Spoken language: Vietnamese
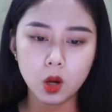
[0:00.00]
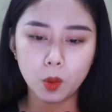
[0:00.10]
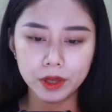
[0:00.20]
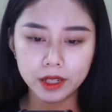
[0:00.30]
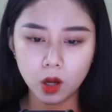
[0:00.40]

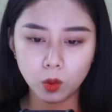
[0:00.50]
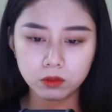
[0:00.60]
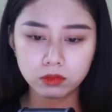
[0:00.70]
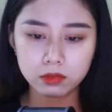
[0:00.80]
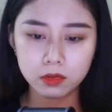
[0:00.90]
Còn biết không
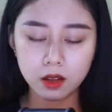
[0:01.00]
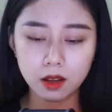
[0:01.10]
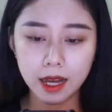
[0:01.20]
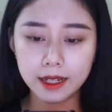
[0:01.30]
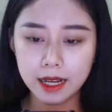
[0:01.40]

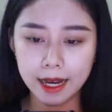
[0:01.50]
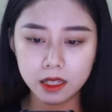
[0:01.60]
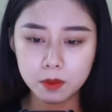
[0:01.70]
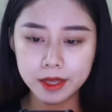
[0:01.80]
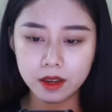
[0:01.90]
Anh
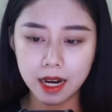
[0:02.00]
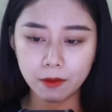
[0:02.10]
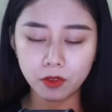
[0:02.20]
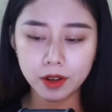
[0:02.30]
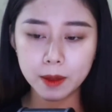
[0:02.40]
Khải bây giờ
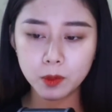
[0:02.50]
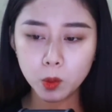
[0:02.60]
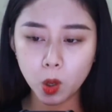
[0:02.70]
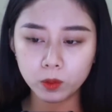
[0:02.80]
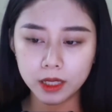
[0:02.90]
làm phó giám
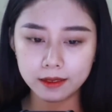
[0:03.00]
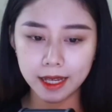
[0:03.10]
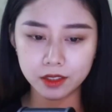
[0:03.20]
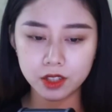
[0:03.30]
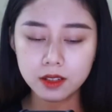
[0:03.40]
đốc công ty
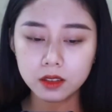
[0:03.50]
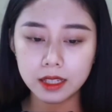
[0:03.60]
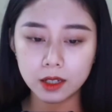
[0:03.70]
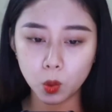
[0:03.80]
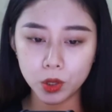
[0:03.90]
tài chính
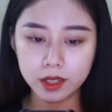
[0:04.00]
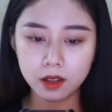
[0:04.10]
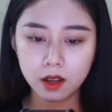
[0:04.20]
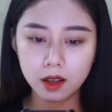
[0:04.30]
Thiên Uy